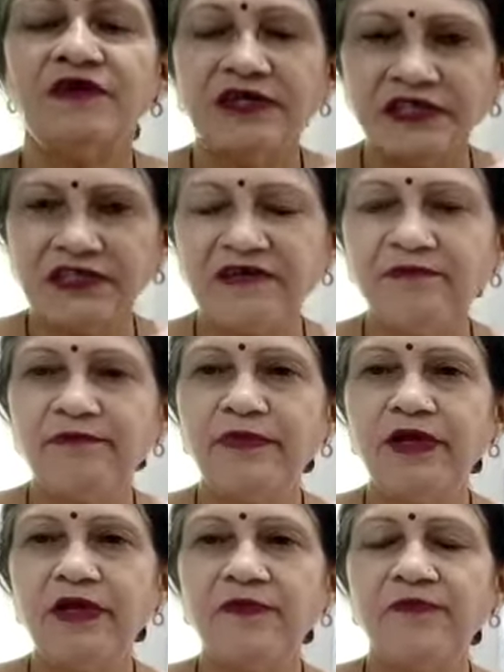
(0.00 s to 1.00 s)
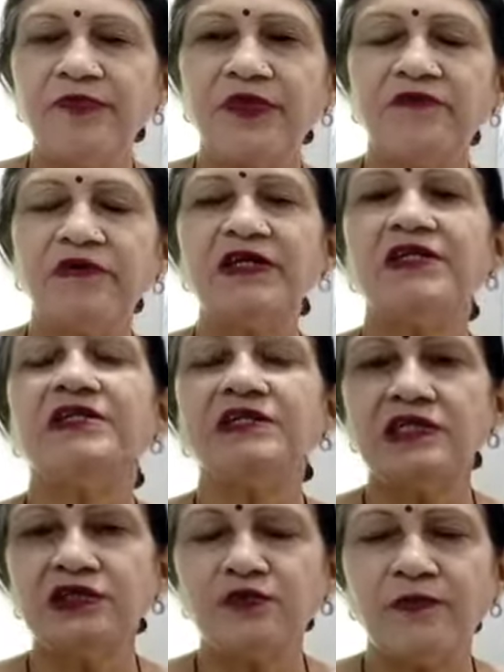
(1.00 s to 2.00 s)
वेरी सिंपल वेरी
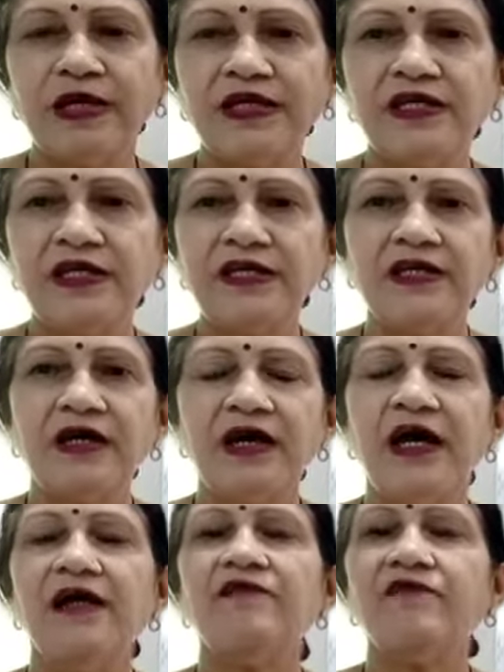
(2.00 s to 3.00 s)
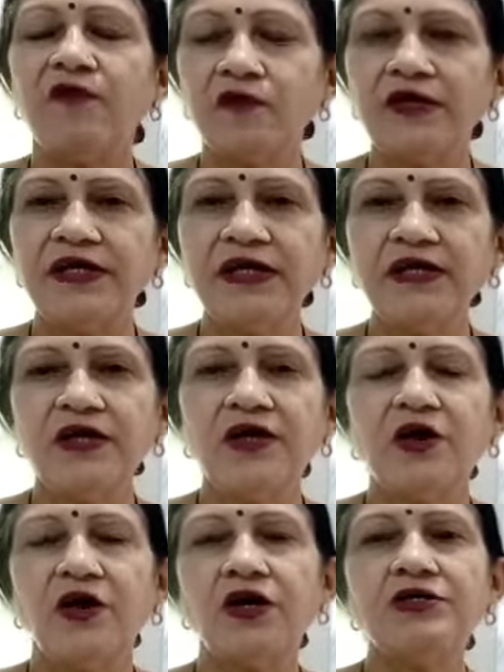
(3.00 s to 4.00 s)
इजी टू मेंटेन एंड फोल्डिंग
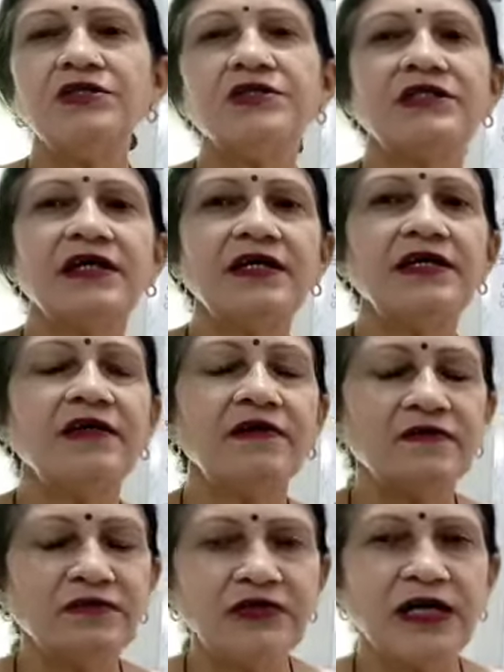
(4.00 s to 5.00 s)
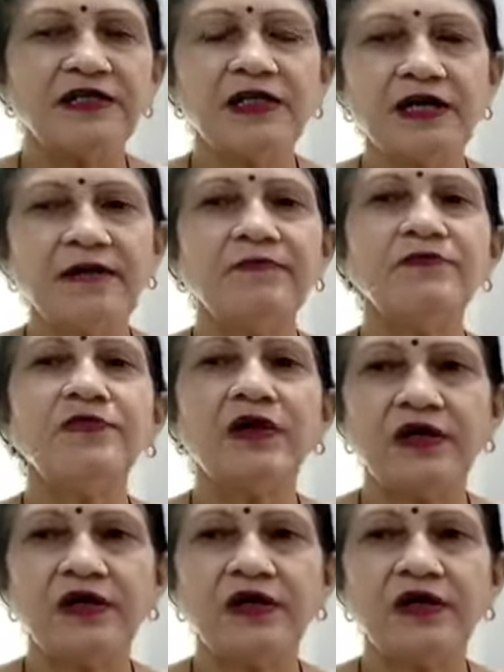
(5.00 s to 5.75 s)
और जिसके ज़्यादा हम